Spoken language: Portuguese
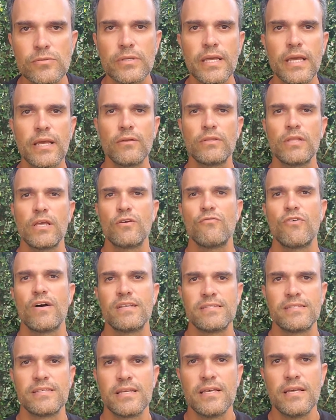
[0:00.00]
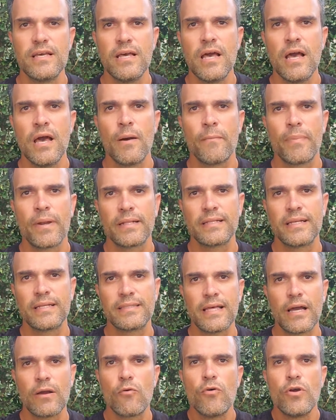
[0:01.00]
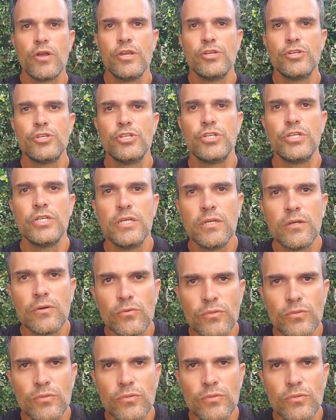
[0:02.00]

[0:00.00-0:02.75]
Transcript: O que, é que eu tenho que fazer para tentar corrigir